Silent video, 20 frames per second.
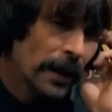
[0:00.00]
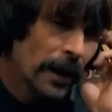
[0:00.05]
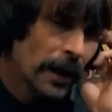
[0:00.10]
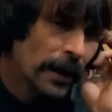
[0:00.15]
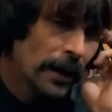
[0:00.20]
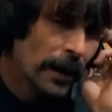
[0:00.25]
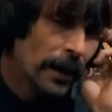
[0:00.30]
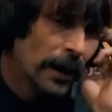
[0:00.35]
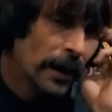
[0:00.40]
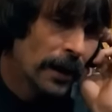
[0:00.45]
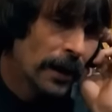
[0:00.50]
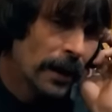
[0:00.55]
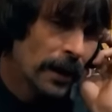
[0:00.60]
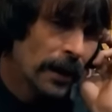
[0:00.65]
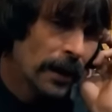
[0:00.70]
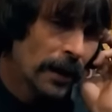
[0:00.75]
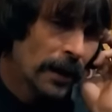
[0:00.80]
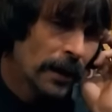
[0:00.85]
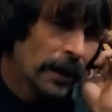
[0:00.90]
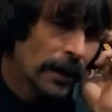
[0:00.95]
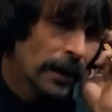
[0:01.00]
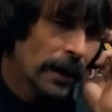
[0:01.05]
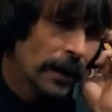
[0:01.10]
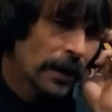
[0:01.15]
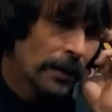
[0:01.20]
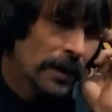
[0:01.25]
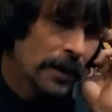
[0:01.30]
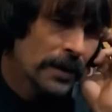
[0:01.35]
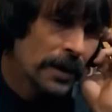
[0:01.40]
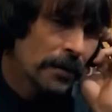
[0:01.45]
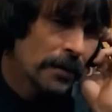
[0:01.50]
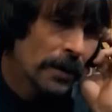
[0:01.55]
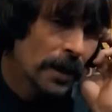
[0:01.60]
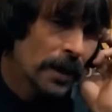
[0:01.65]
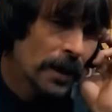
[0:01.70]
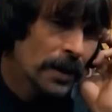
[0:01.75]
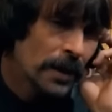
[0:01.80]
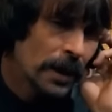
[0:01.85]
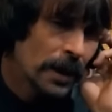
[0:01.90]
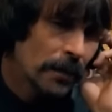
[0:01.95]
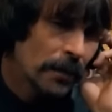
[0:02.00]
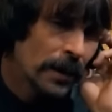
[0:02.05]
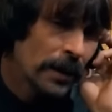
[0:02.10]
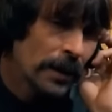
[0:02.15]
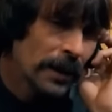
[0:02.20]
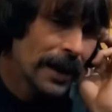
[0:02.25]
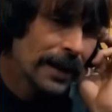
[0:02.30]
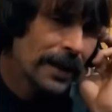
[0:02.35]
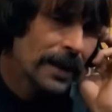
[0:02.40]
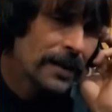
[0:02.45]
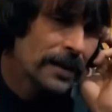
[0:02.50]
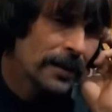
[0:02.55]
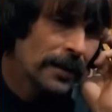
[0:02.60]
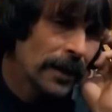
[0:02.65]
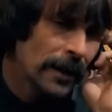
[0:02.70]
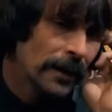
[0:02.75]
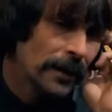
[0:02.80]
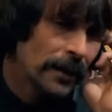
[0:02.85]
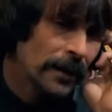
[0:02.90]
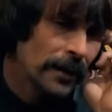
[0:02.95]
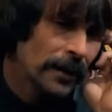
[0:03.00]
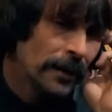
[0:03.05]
Gel gel. Gel de ben seni bir kaşıyım. Neredesin lan?